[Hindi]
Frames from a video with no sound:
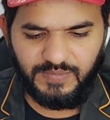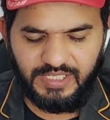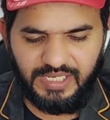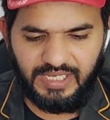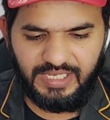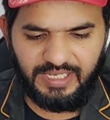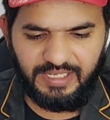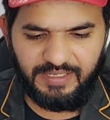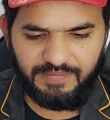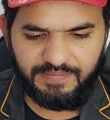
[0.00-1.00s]
ये है कि
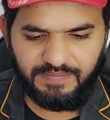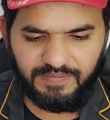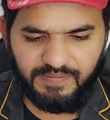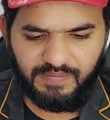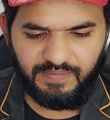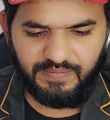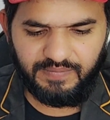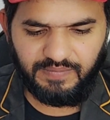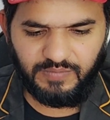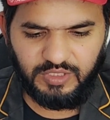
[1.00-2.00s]
नहीं है
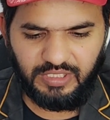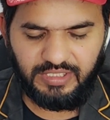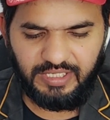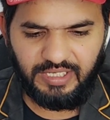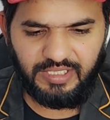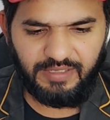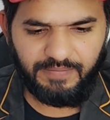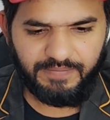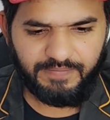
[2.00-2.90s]
चलिए देख लेते